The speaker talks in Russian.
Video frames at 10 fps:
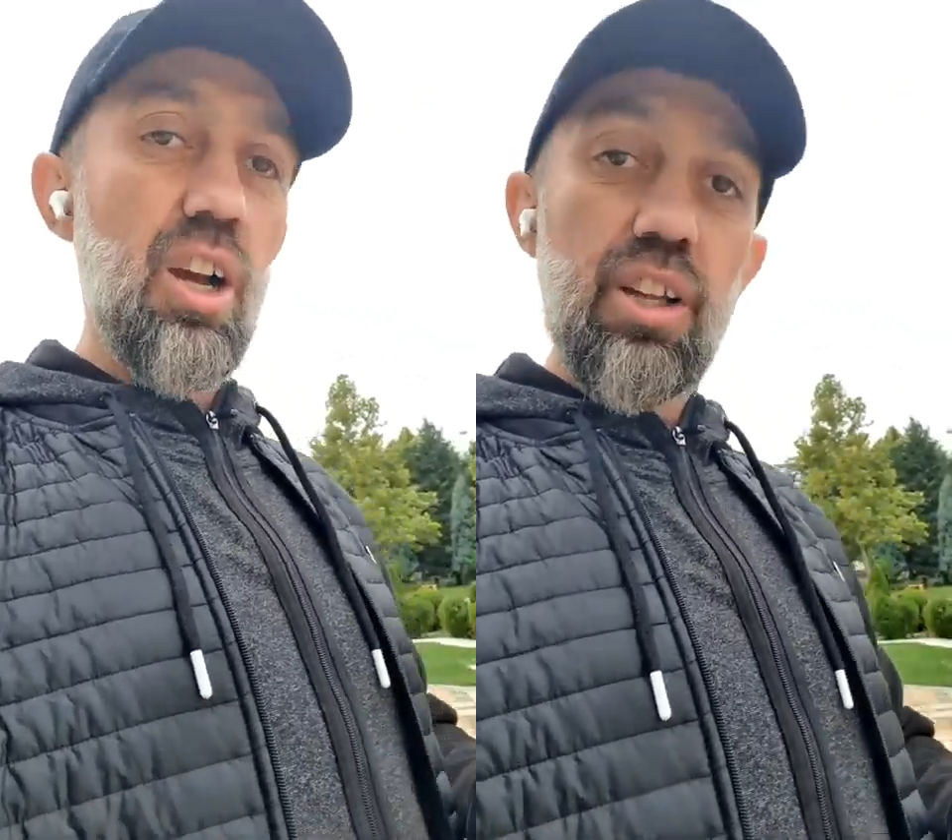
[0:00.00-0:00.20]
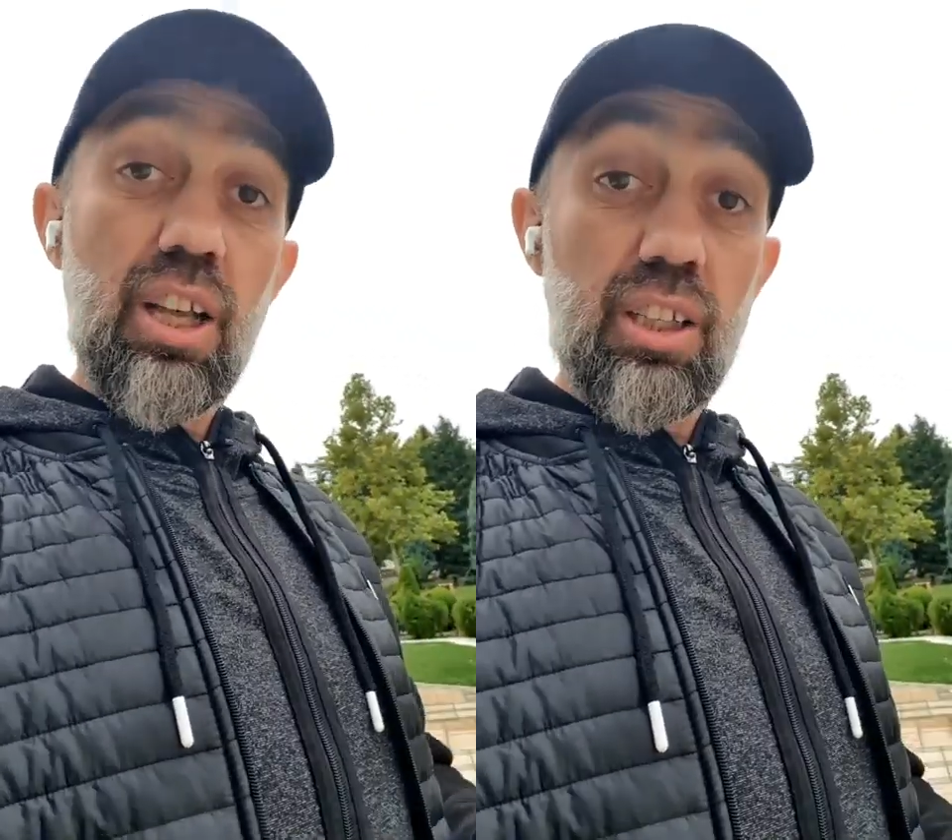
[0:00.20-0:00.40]

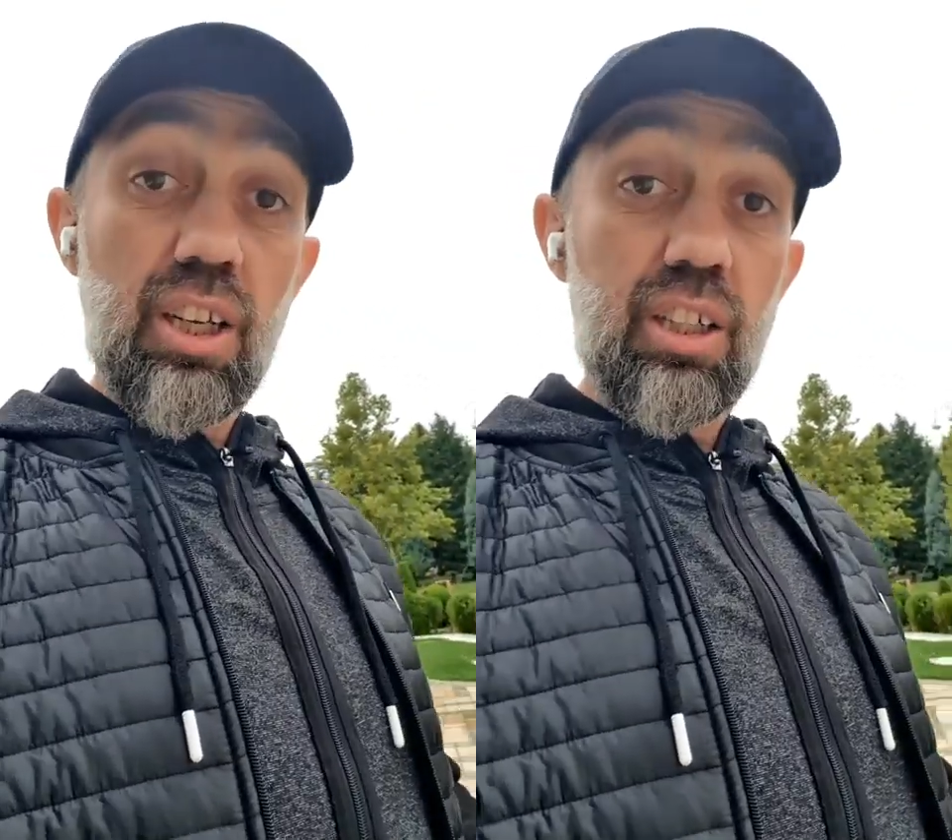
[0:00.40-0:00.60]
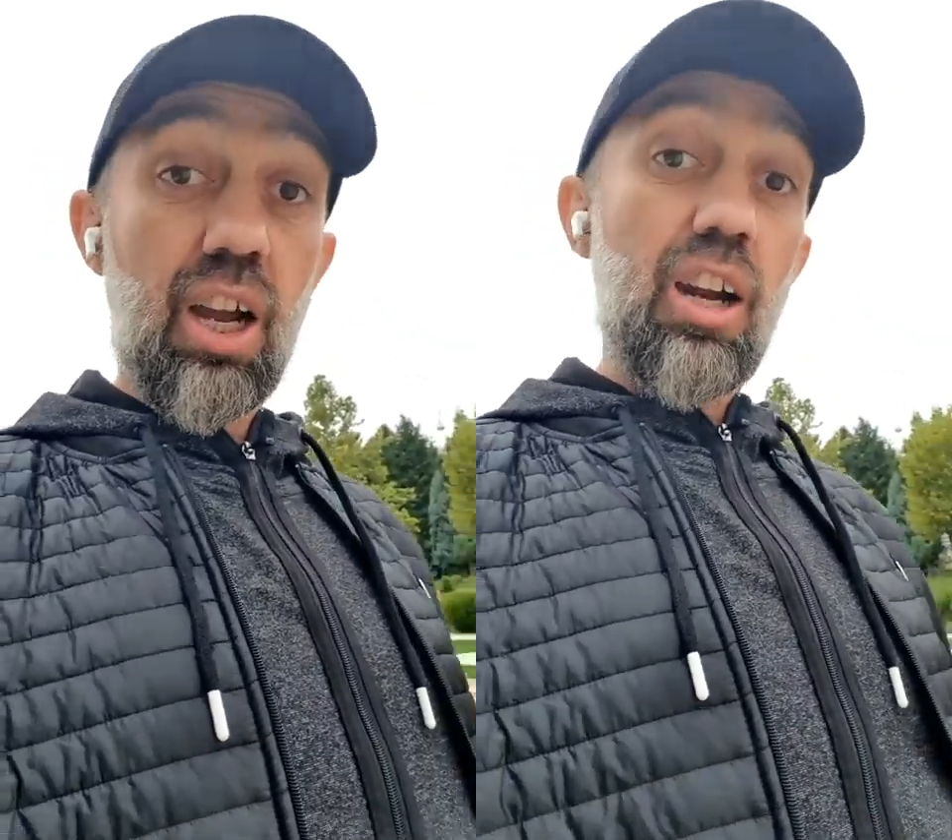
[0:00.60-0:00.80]
таких
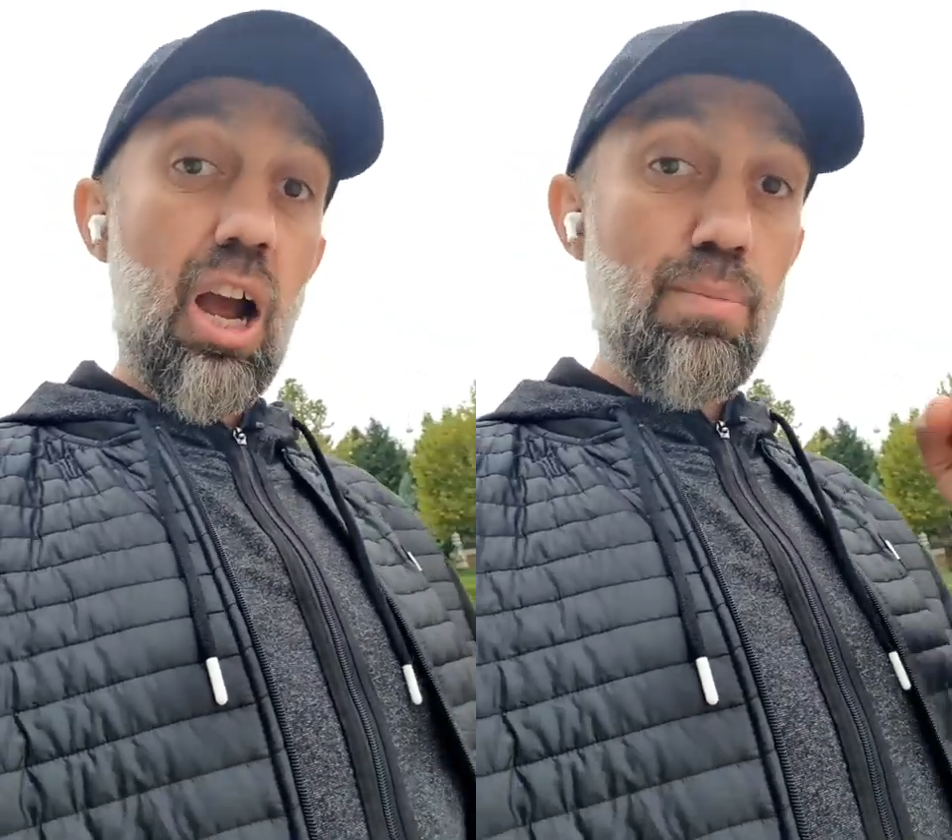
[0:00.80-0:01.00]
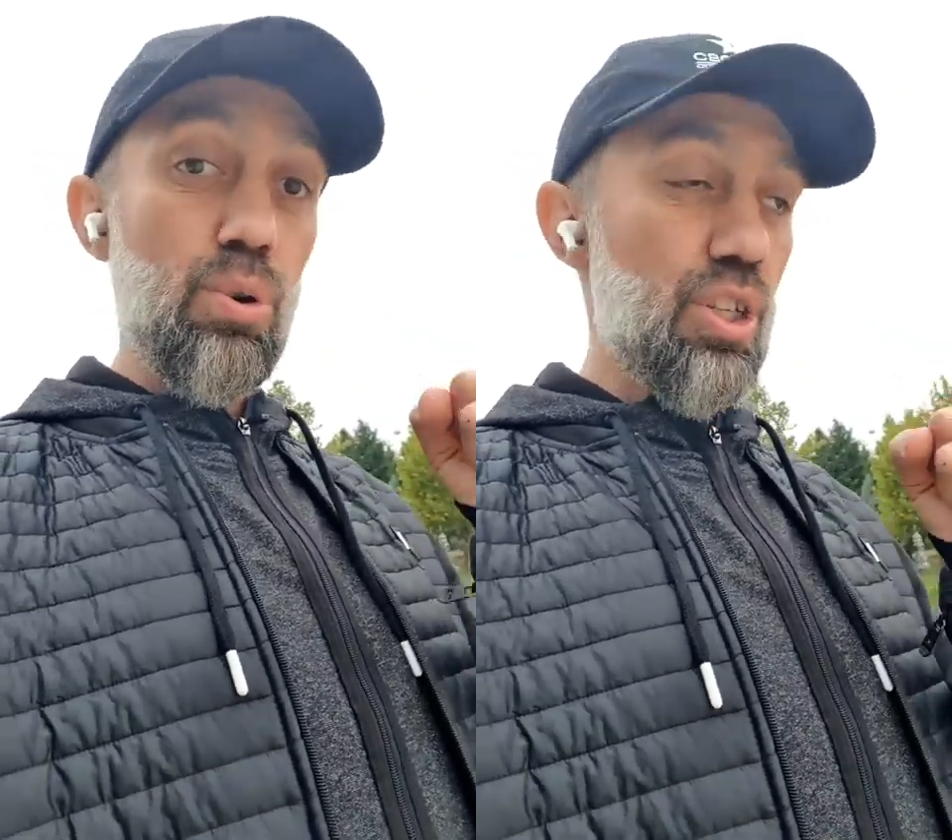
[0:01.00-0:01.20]
как
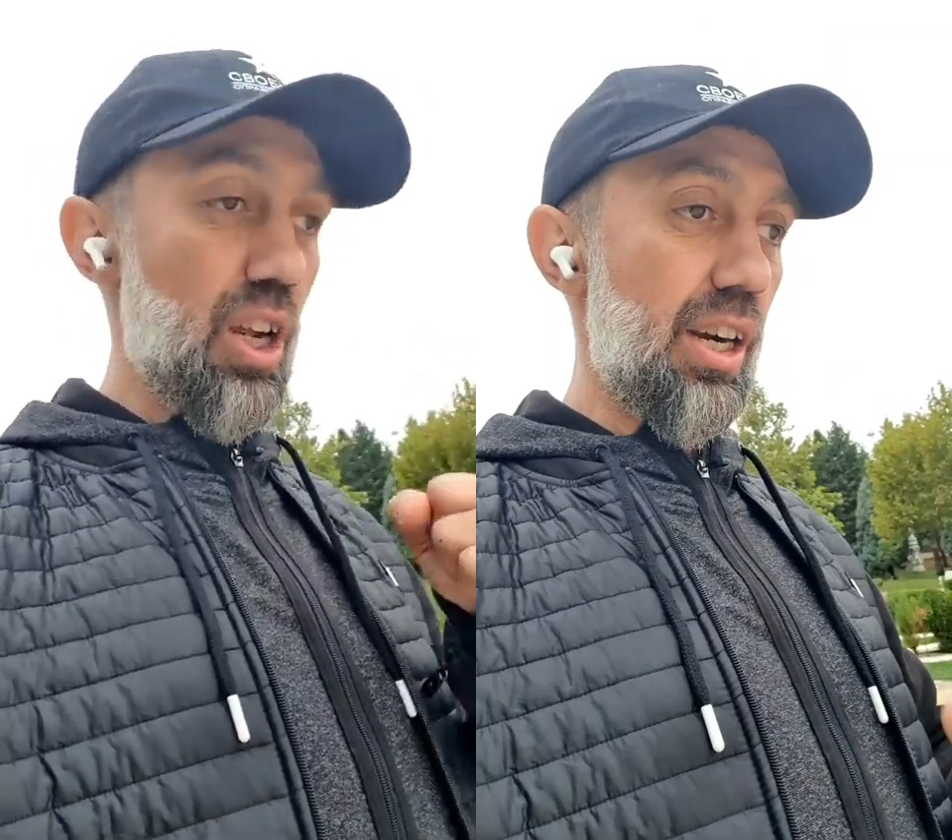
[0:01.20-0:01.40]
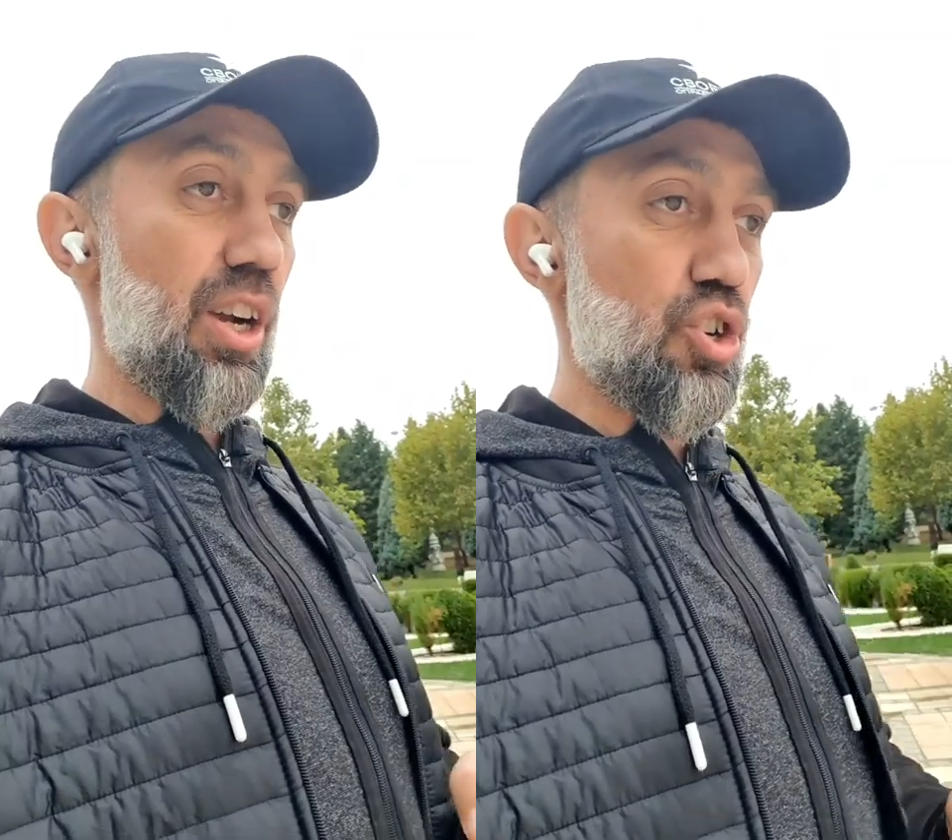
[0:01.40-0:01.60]
Абу
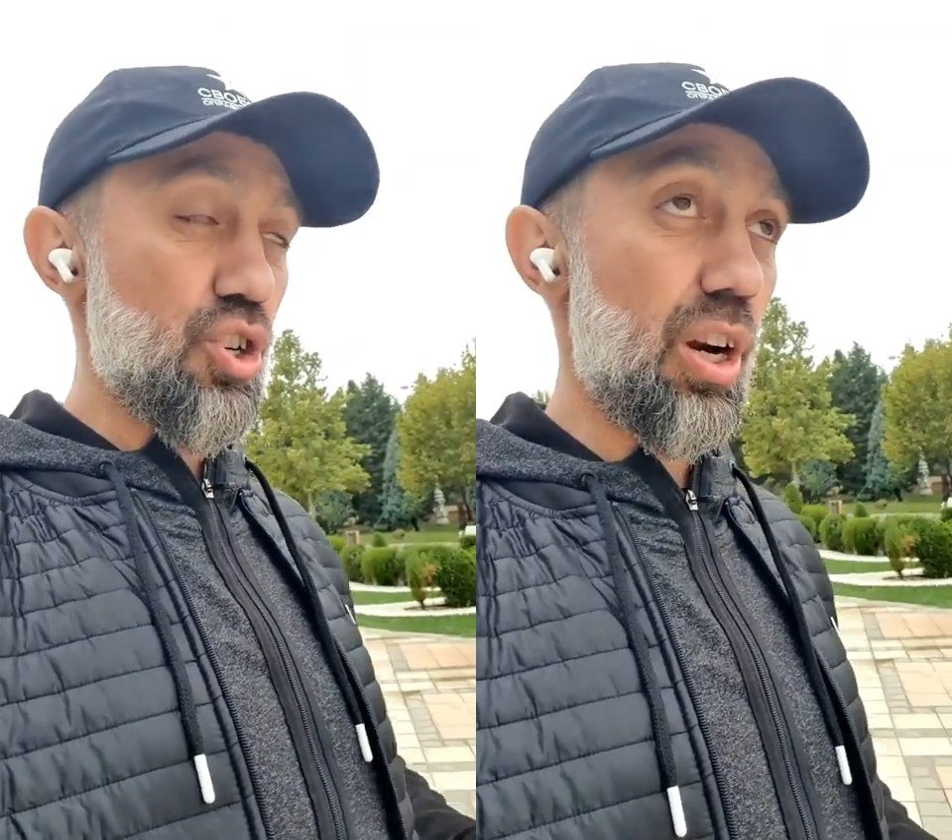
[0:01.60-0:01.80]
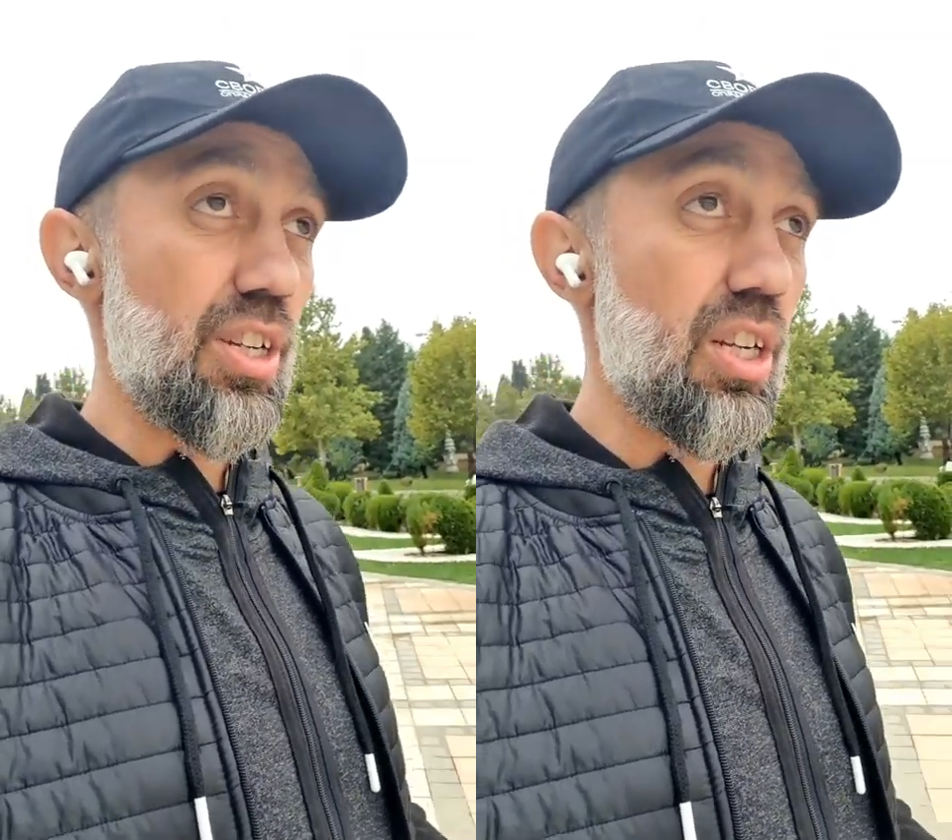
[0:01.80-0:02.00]
Исхак
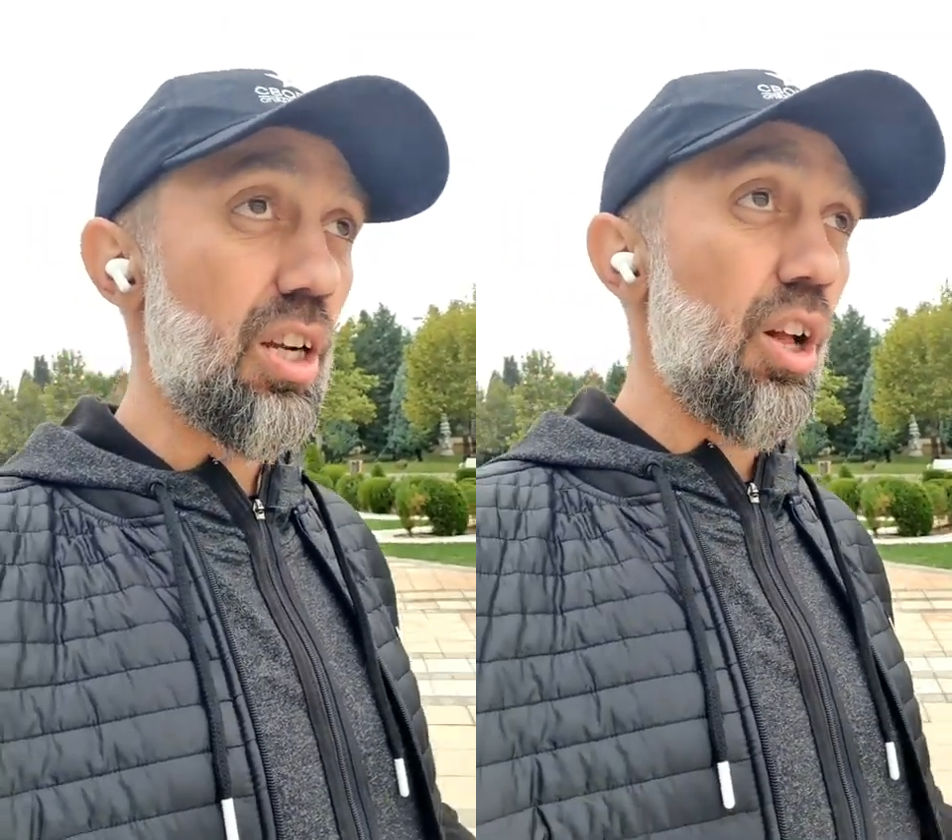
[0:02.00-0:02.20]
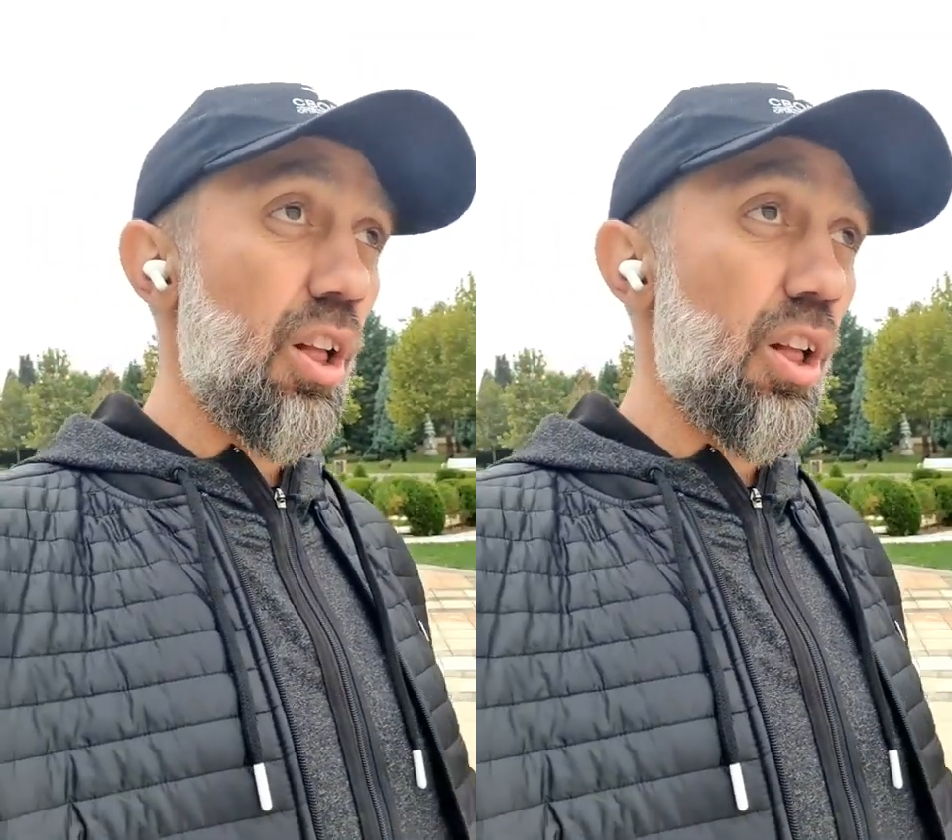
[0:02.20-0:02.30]
Аш-Ширази.